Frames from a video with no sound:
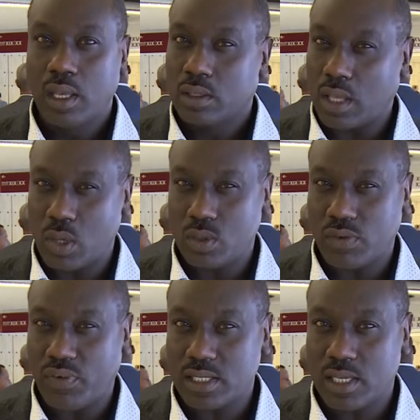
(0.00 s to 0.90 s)
طه
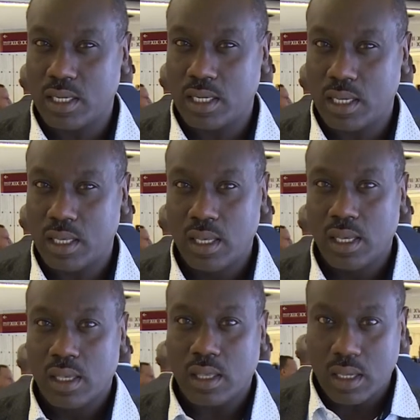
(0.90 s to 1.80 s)
يوسف حسن
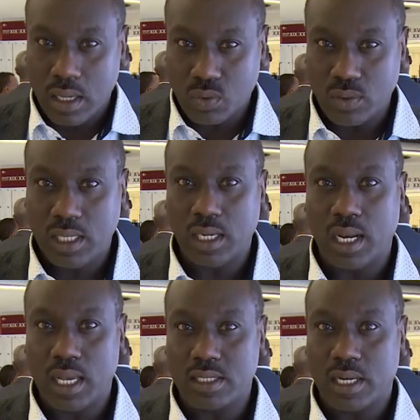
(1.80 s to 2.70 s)
قناة النيل
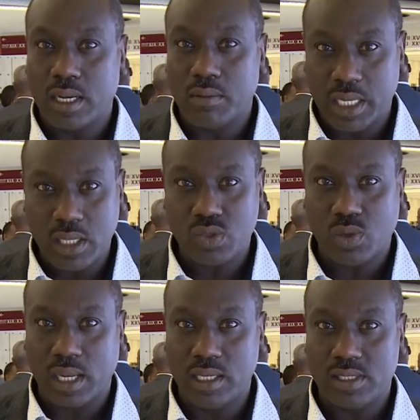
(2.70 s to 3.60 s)
الأزرق مجلس
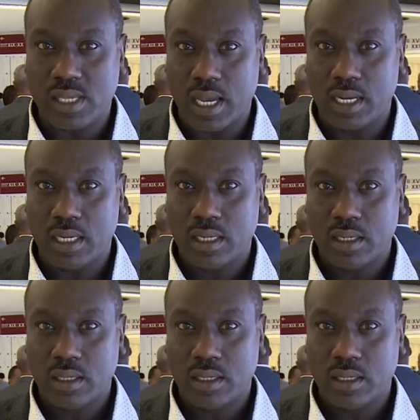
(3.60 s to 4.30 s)
حقوق الإنسان